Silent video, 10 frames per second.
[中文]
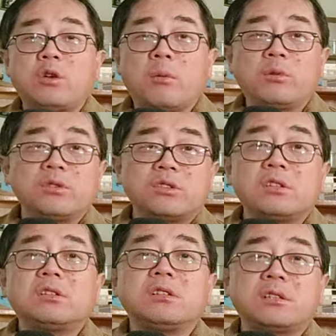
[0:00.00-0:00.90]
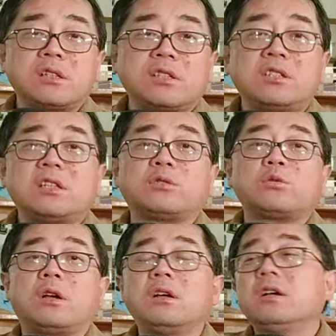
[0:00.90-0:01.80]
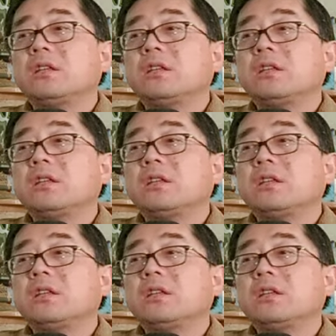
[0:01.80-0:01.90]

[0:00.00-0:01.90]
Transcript: 全部都折腾到这个机器当中了。